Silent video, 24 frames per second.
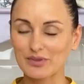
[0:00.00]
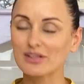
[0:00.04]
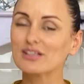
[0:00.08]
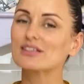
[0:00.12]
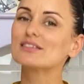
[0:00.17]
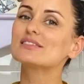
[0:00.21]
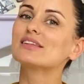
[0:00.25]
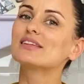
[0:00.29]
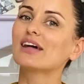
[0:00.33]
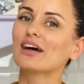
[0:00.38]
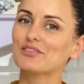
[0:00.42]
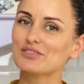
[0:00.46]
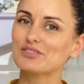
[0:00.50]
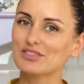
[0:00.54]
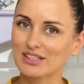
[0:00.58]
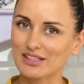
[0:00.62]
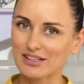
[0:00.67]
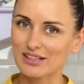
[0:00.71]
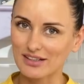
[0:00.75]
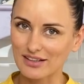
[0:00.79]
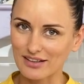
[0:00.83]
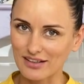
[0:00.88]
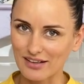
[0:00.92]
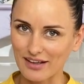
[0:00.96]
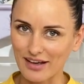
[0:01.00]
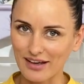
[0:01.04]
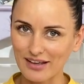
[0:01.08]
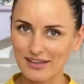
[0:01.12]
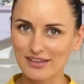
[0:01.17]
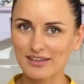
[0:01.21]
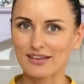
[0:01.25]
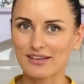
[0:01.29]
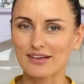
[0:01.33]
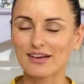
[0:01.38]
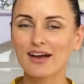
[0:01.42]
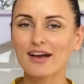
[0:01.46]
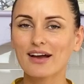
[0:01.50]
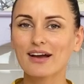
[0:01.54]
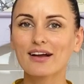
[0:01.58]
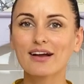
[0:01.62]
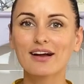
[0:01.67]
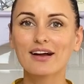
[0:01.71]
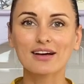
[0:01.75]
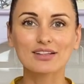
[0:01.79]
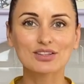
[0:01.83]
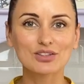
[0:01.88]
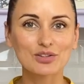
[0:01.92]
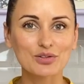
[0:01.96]
ставьте лайки,
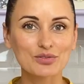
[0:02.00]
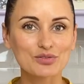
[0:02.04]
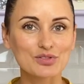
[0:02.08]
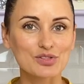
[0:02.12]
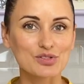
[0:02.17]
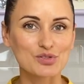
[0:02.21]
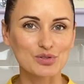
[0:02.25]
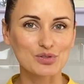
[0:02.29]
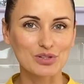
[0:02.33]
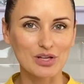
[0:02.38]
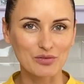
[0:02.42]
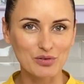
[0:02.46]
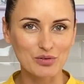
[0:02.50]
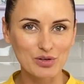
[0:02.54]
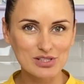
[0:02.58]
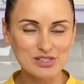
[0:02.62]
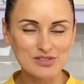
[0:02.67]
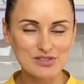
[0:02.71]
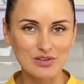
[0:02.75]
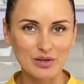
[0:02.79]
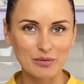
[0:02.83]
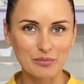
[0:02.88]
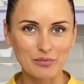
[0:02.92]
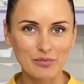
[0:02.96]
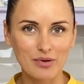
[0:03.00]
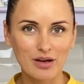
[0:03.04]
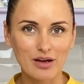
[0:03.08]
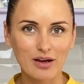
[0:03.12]
готовьте с удовольствием